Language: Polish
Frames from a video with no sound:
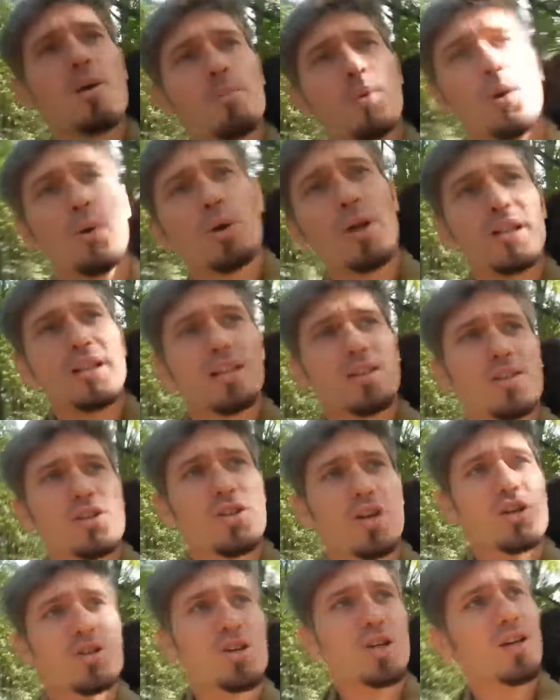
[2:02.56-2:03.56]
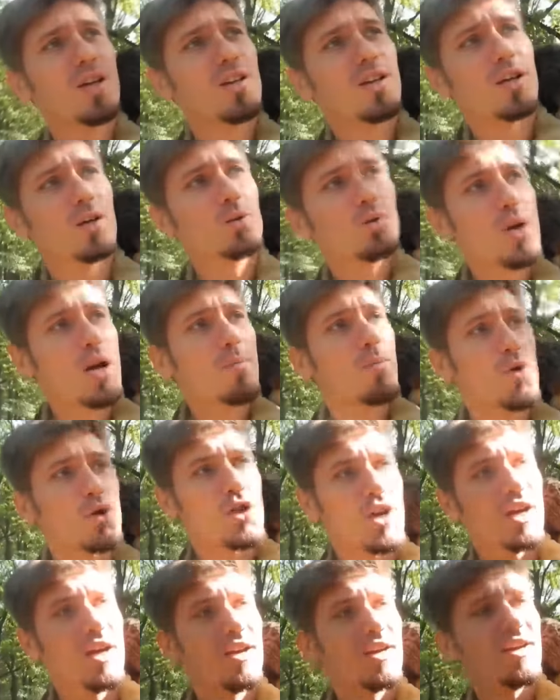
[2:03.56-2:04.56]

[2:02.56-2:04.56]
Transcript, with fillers: poluje na te rzeczy, na które może.